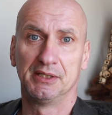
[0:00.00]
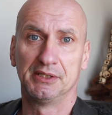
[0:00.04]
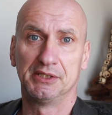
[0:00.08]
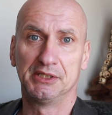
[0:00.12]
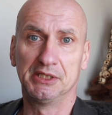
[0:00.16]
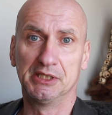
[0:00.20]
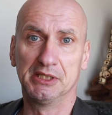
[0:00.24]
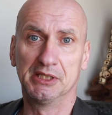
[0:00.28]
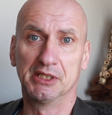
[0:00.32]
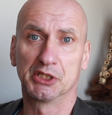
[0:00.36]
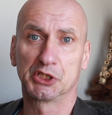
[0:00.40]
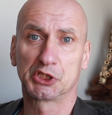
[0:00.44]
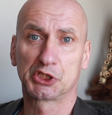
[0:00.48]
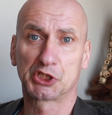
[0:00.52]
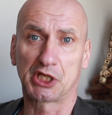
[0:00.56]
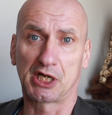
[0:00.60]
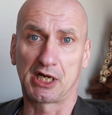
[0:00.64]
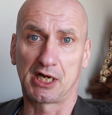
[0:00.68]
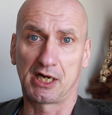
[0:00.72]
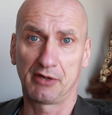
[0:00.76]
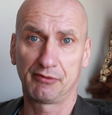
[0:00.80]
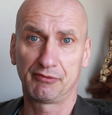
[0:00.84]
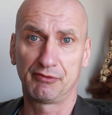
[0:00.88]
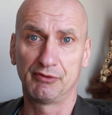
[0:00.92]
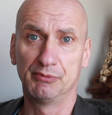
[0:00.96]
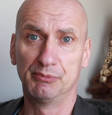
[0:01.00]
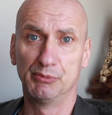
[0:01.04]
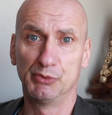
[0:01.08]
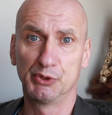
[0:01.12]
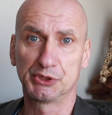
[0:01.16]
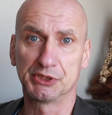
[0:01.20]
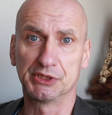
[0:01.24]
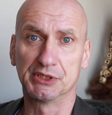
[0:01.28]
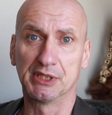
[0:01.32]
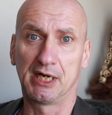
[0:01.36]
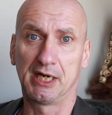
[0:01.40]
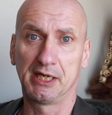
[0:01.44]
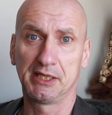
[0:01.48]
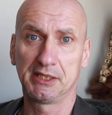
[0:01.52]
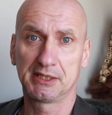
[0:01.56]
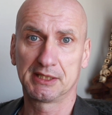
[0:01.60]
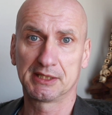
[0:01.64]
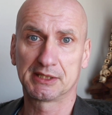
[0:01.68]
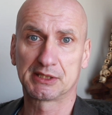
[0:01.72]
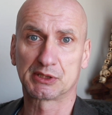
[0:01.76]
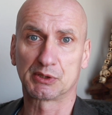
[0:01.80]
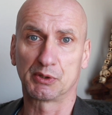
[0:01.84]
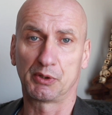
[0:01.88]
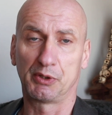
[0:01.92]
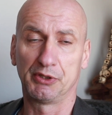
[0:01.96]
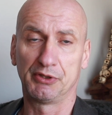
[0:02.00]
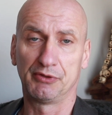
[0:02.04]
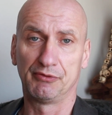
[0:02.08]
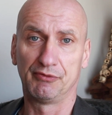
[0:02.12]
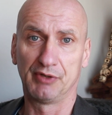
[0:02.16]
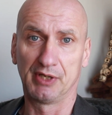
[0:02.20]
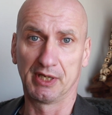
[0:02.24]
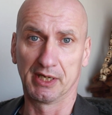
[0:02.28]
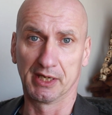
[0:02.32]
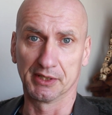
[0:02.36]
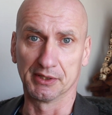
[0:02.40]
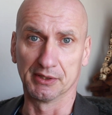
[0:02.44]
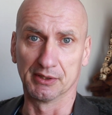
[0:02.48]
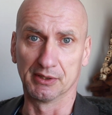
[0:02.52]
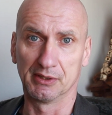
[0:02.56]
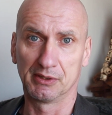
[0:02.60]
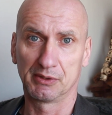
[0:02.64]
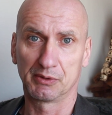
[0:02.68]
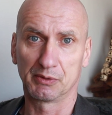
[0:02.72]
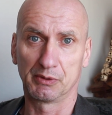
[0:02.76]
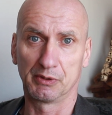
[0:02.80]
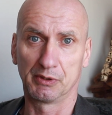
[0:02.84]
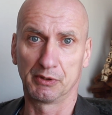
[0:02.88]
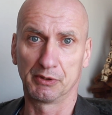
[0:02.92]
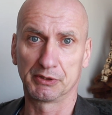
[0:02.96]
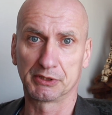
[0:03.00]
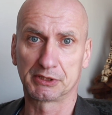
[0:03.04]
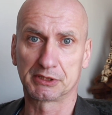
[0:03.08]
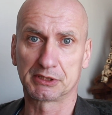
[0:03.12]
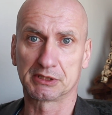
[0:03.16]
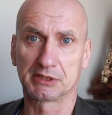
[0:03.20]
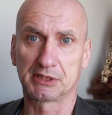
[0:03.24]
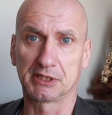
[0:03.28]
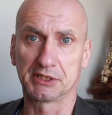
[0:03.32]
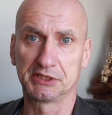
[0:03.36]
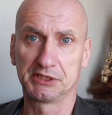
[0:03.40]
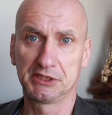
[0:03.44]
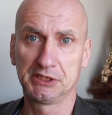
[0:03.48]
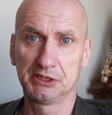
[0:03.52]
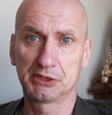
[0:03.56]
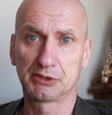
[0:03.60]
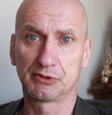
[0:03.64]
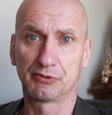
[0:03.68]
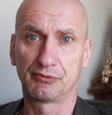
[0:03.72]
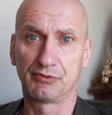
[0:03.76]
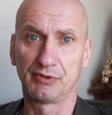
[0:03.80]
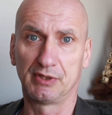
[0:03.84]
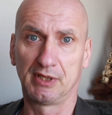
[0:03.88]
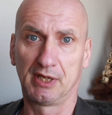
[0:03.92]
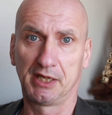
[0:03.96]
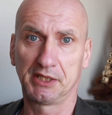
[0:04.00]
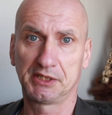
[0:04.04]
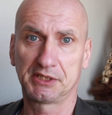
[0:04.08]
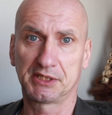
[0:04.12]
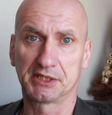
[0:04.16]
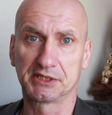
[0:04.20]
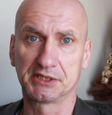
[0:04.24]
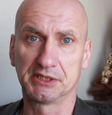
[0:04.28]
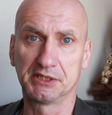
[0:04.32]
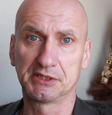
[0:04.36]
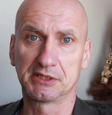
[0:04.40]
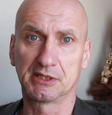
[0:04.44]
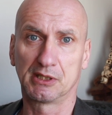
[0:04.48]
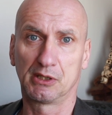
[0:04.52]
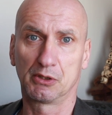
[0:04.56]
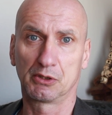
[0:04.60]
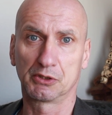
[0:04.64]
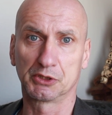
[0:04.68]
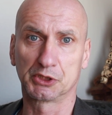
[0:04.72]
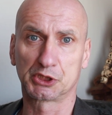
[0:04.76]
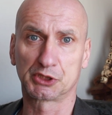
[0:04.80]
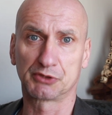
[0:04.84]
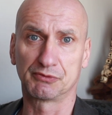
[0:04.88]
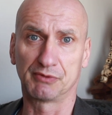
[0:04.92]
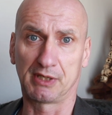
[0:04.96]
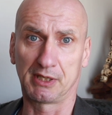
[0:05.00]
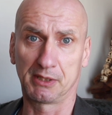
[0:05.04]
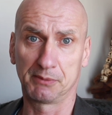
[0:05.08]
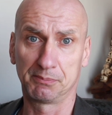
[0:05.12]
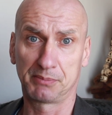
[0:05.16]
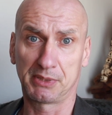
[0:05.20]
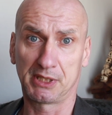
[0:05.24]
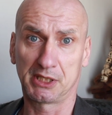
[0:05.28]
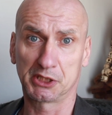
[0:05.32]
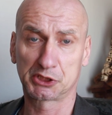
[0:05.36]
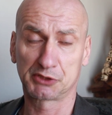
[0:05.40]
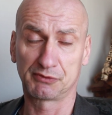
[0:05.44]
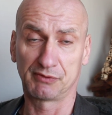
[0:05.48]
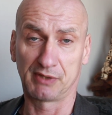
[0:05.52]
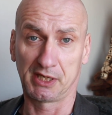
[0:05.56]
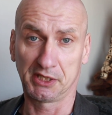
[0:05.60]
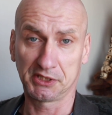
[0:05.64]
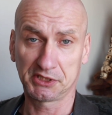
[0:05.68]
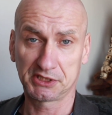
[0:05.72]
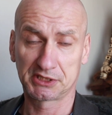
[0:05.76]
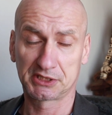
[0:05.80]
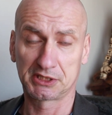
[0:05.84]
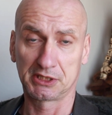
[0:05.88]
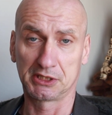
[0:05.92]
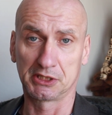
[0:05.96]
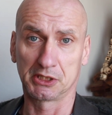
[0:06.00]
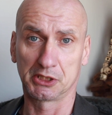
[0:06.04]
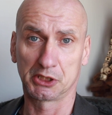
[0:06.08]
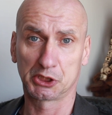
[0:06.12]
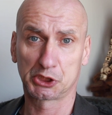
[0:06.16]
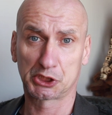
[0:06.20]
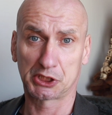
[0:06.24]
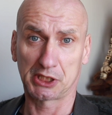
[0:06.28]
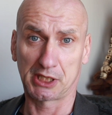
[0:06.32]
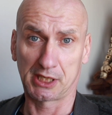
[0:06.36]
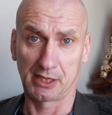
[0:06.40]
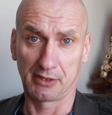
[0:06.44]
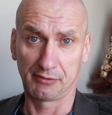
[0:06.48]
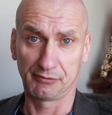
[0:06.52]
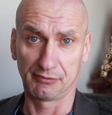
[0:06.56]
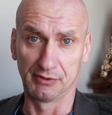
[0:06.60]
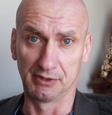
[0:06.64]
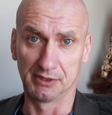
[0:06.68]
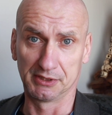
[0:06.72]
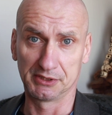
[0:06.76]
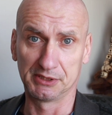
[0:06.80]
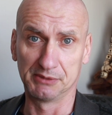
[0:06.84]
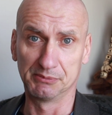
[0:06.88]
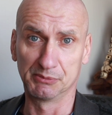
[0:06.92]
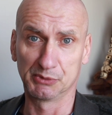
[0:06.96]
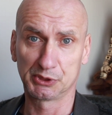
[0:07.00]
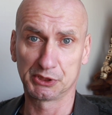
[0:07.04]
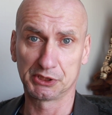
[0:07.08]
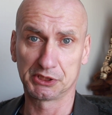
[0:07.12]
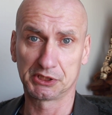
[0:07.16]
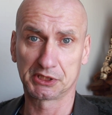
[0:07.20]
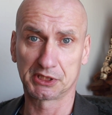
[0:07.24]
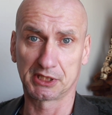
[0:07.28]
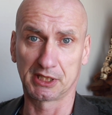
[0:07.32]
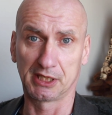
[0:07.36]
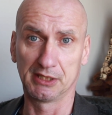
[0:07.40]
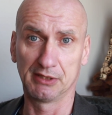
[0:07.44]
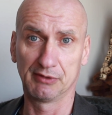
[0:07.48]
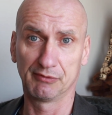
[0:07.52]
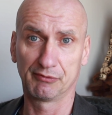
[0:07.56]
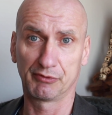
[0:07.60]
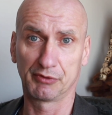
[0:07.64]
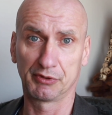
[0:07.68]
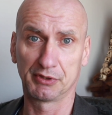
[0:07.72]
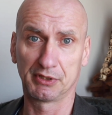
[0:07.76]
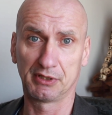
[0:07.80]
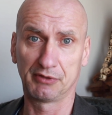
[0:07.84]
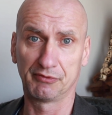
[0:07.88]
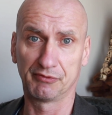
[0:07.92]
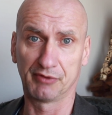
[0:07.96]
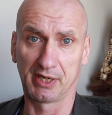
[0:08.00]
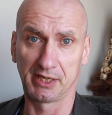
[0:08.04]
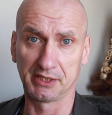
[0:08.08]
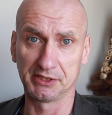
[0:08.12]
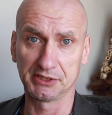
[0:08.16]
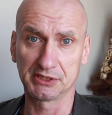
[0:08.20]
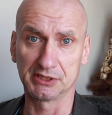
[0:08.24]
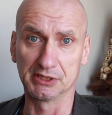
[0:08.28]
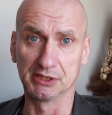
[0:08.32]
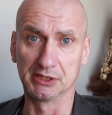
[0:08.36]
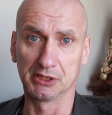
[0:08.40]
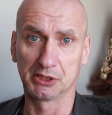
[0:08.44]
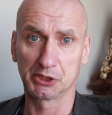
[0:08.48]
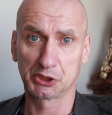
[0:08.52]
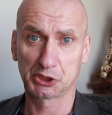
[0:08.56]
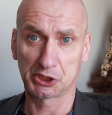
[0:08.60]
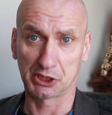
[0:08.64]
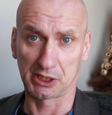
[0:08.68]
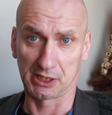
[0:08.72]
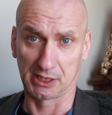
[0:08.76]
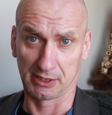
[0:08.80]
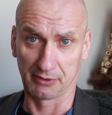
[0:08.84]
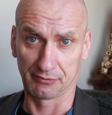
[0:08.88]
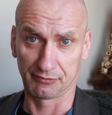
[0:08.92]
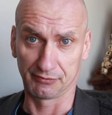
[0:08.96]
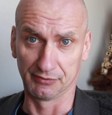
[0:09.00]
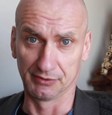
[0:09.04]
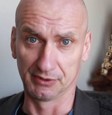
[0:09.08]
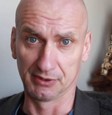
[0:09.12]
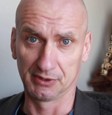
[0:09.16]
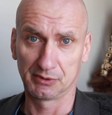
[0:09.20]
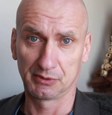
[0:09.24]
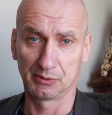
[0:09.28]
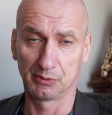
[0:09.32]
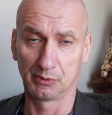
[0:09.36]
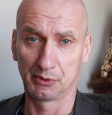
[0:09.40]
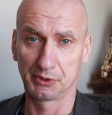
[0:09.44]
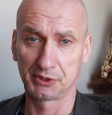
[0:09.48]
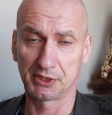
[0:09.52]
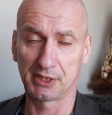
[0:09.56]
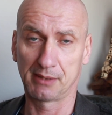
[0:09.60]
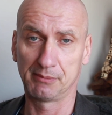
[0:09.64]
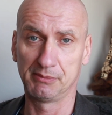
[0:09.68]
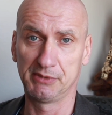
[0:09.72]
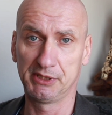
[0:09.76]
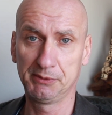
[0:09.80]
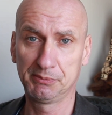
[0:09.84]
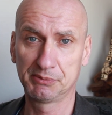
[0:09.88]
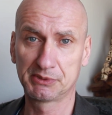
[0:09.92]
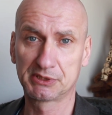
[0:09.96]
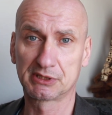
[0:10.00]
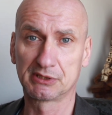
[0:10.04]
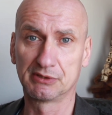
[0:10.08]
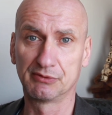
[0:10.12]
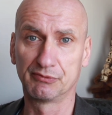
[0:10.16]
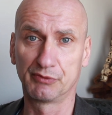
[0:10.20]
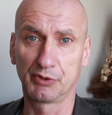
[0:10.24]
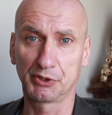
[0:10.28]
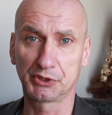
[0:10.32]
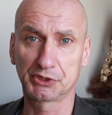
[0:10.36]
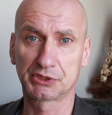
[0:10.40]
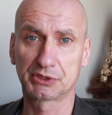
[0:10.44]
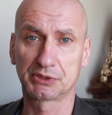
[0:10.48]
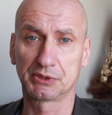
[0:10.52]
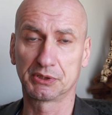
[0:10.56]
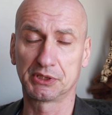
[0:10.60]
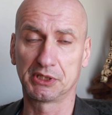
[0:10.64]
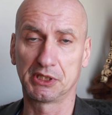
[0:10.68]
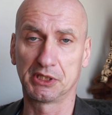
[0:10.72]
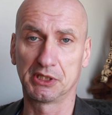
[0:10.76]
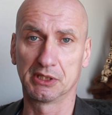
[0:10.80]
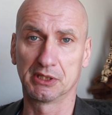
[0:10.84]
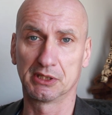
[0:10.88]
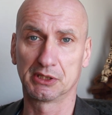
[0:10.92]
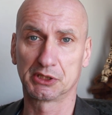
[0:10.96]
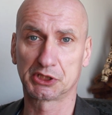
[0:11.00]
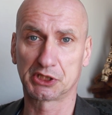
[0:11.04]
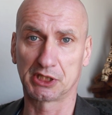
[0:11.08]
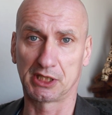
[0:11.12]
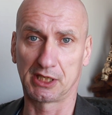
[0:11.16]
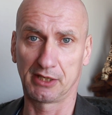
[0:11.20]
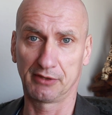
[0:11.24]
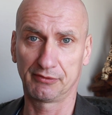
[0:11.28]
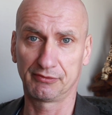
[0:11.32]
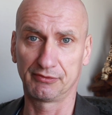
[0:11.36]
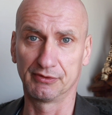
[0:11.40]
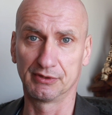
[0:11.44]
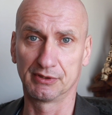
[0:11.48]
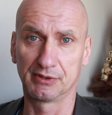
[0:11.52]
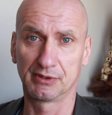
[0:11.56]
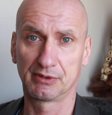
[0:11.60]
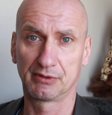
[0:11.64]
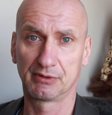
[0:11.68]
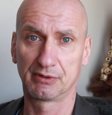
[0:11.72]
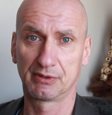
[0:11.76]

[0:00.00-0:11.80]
Die Schafe müssen eingezäunt werden. Und da siehst du vielleicht, da sind ja auch ein, ein, paar schwarze Schafe. Die muss ich trennen von den weißen Schafen. Und am liebsten würdest du den Schafen